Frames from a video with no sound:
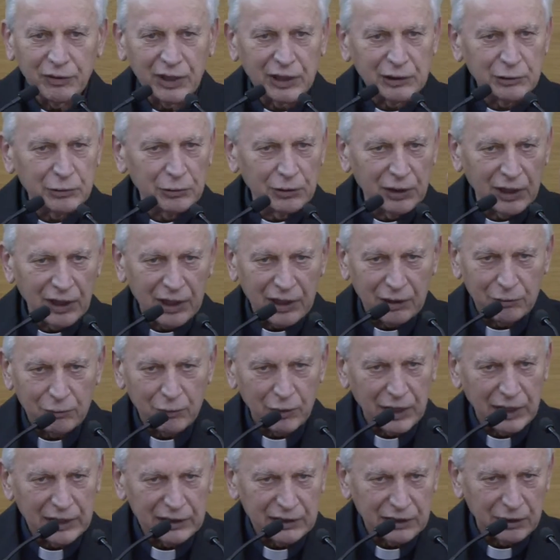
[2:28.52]
E ho fatto la
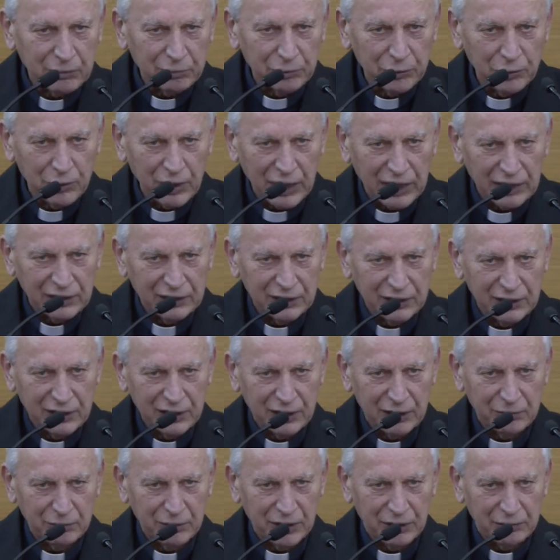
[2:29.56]
cavolata più
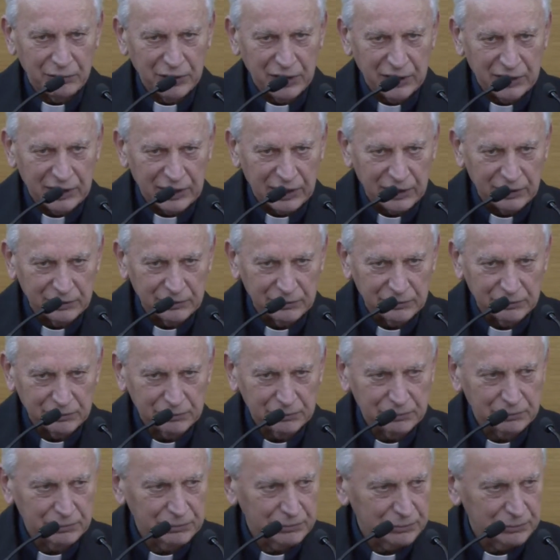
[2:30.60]
grande della mia vita